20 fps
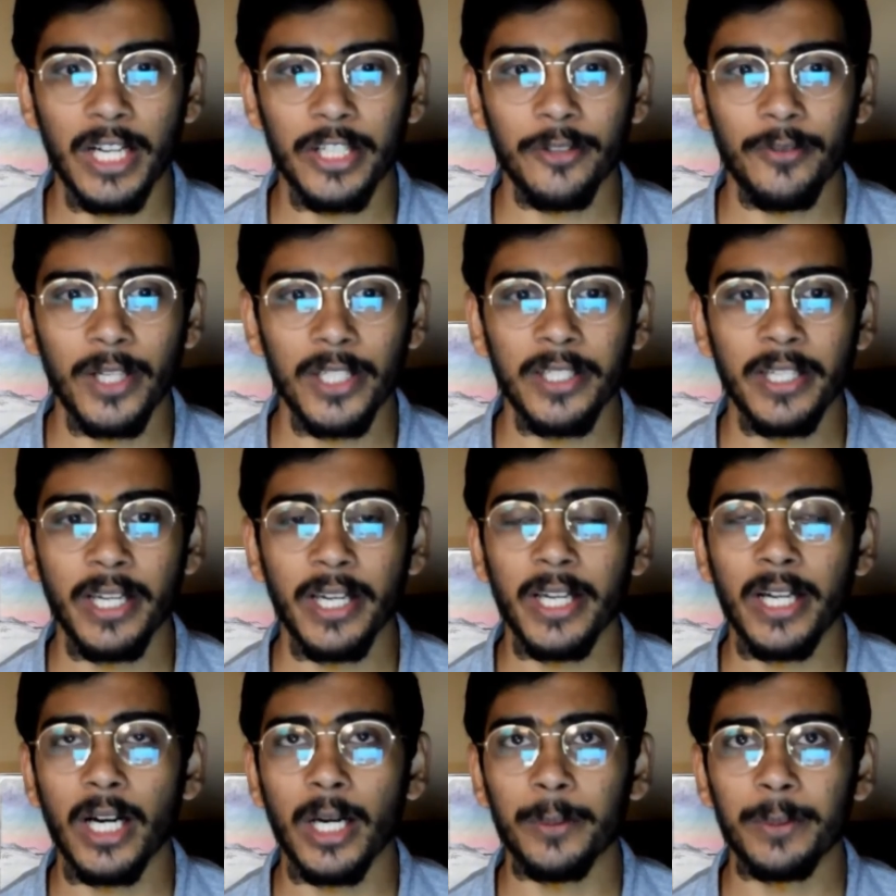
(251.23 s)
आने वाली
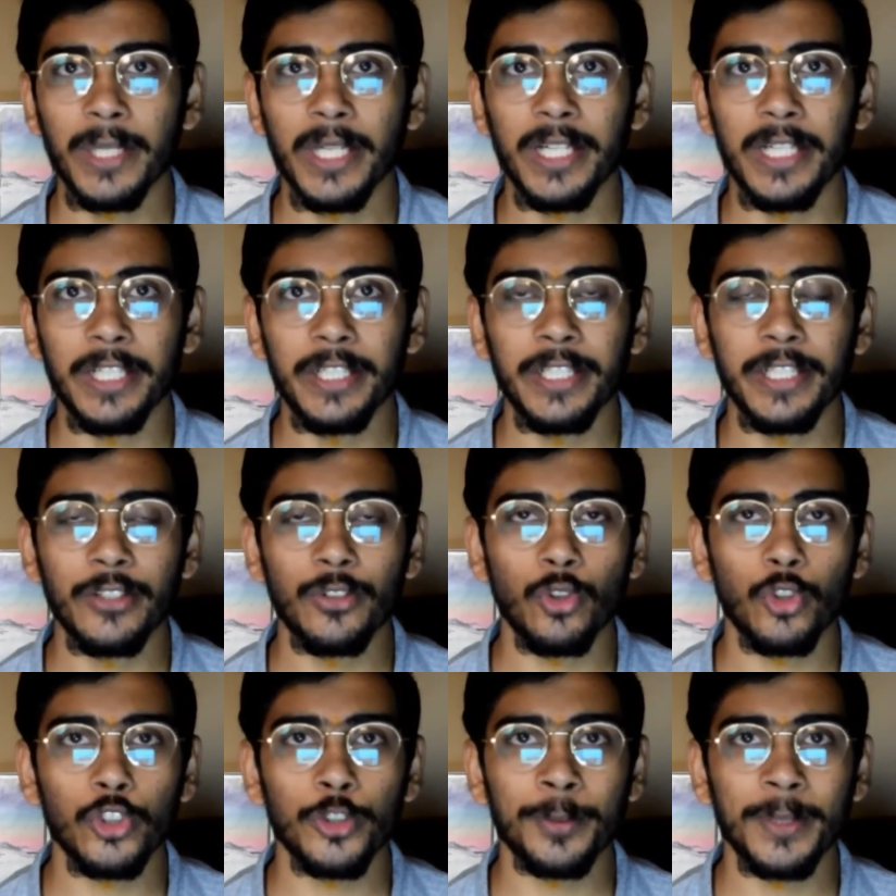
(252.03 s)
है अब ये इंडियन
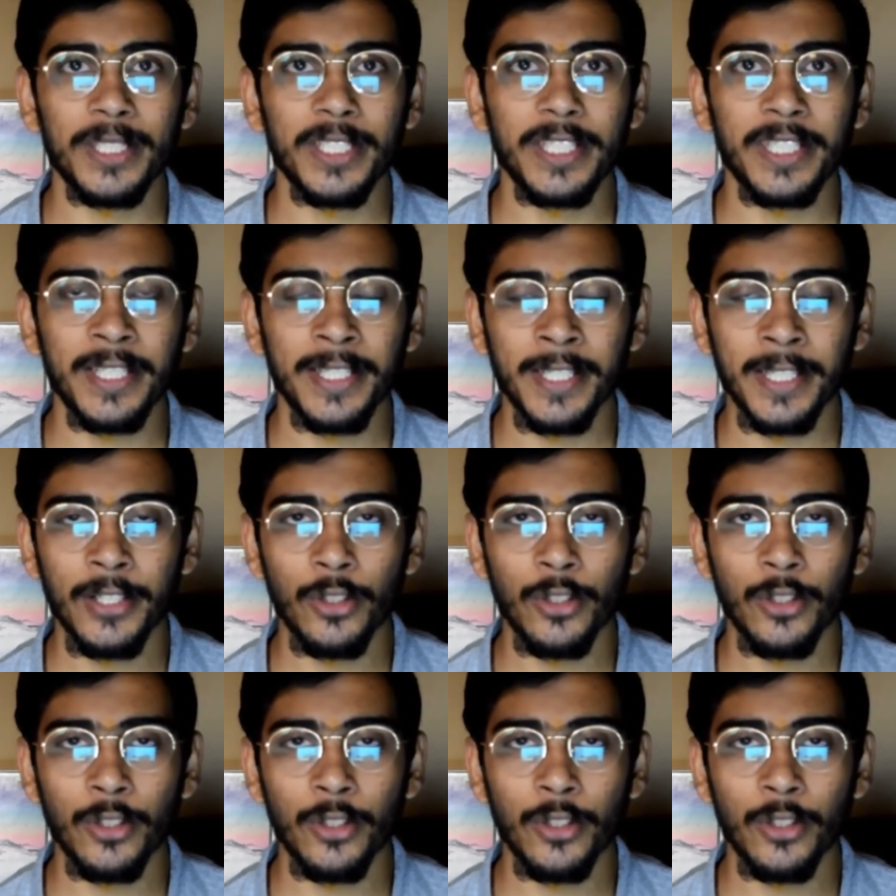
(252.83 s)
रोड्स पे दिखी